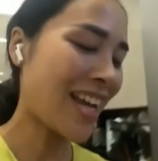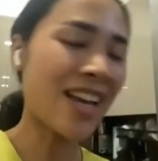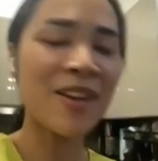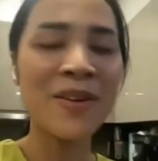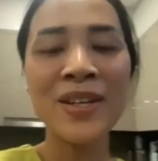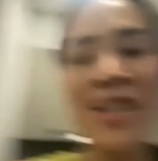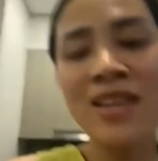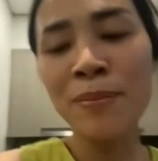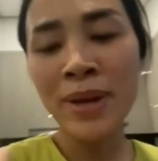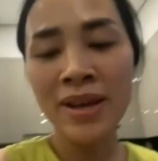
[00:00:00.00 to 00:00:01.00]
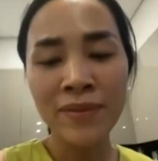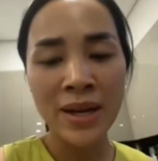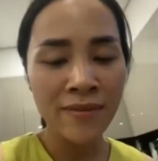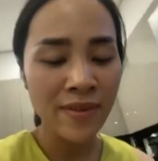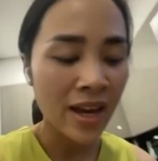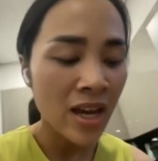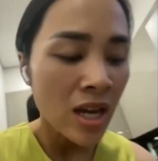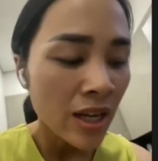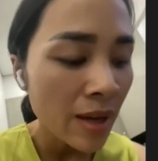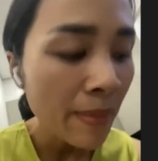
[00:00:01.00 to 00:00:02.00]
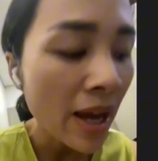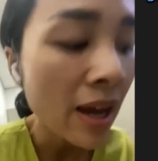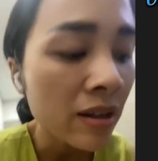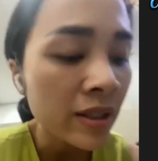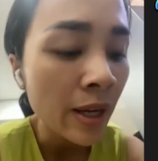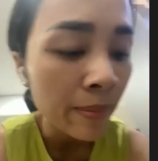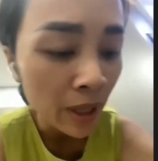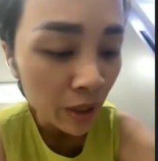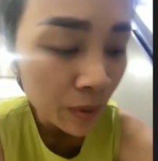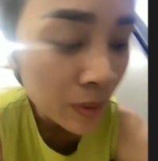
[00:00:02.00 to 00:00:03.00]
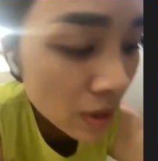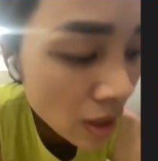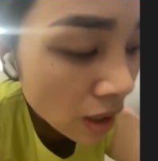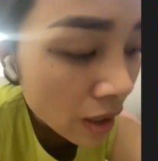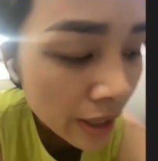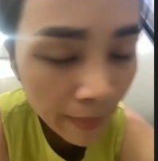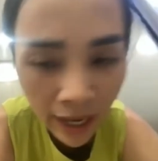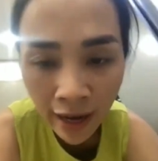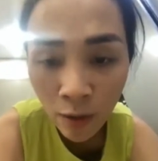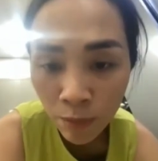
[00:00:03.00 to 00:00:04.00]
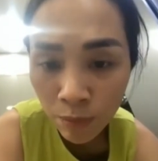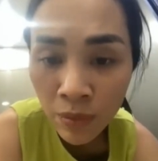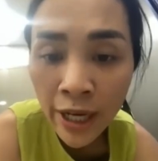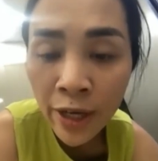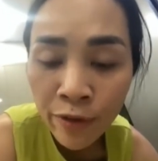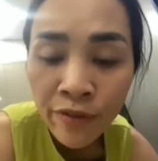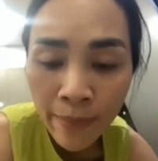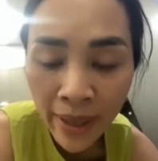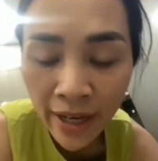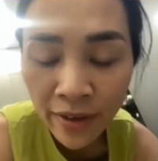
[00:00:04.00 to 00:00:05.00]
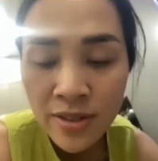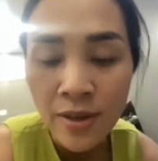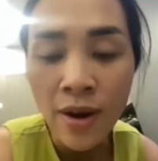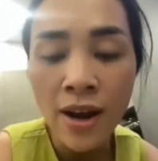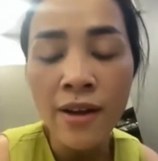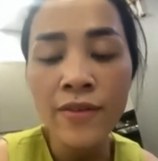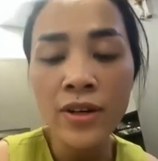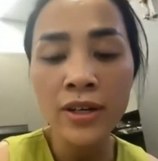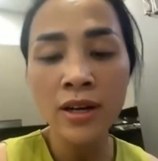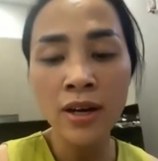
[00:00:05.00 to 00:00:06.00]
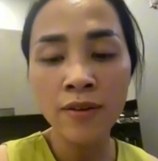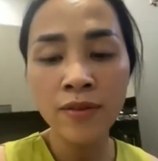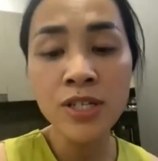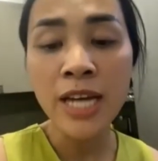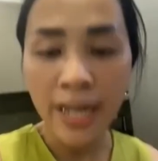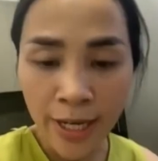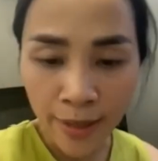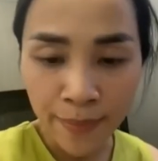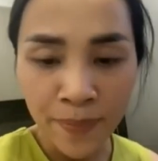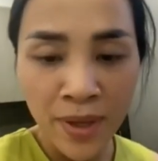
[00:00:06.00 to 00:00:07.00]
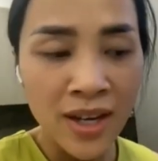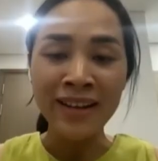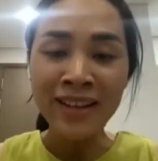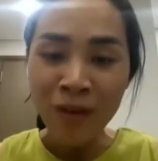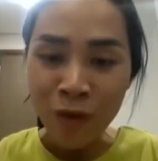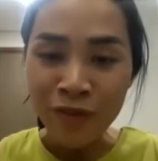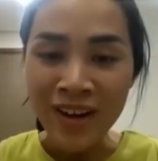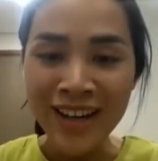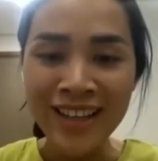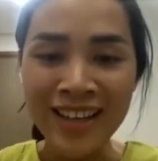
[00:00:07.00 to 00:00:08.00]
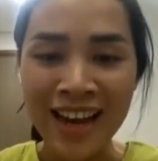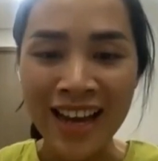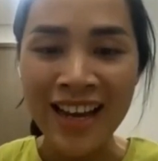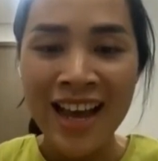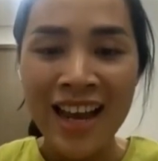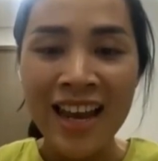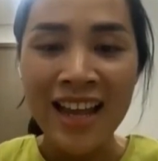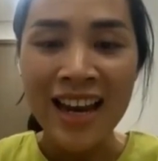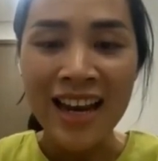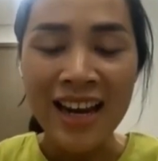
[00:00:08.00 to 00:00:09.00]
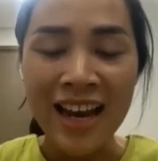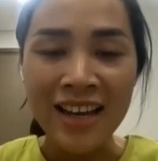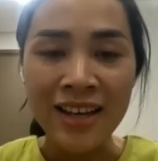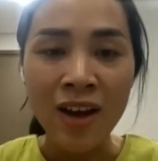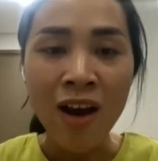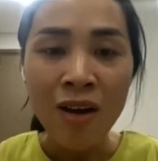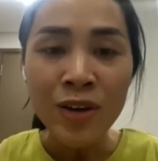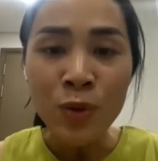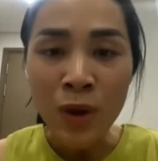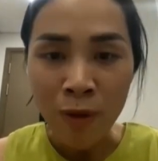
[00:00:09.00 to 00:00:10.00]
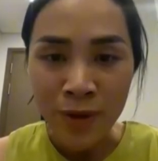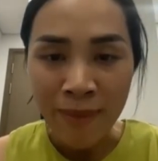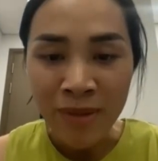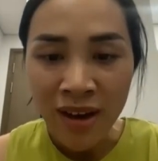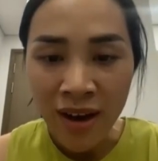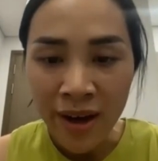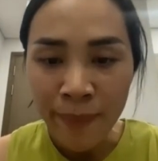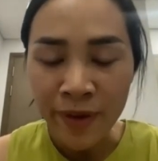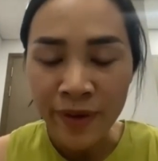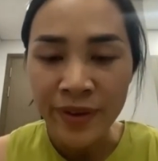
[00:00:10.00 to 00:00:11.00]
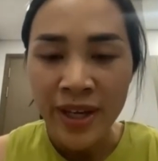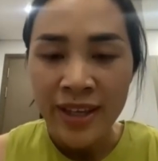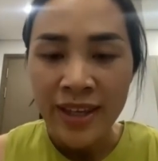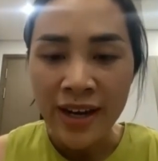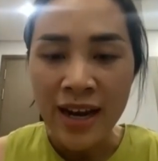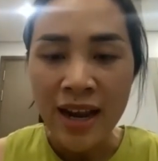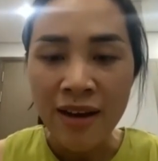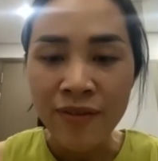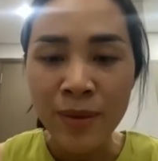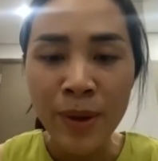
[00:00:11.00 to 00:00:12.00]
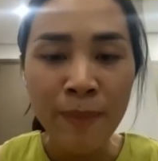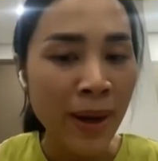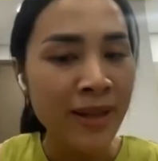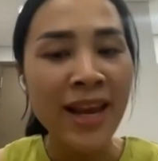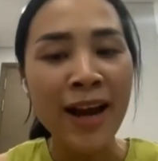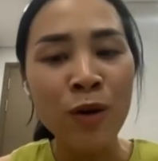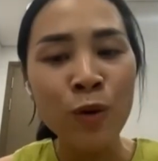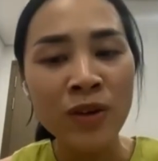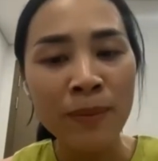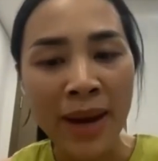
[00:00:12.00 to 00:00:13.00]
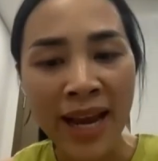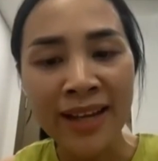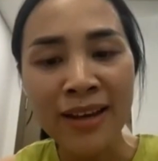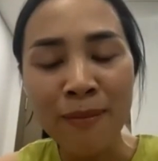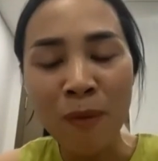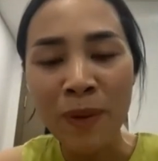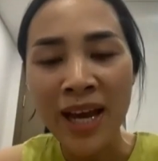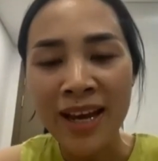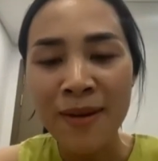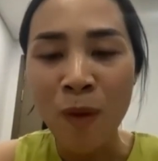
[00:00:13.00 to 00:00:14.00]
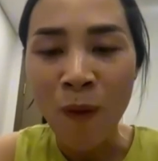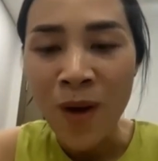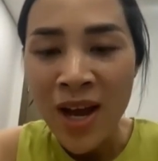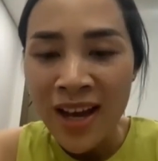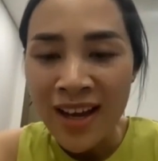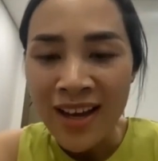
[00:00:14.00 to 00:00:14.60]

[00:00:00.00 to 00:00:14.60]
Ngày càng yêu thích cái dòng men này, và khi mà tìm hiểu, khi mà học hiểu về men rồi sau đó là Vân trải nghiệm, bản thân của Vân thì lại có nhu cầu giảm cân đó mọi người, cho nên là Vân mới mạnh dạn luôn, Vân mang về một cái bộ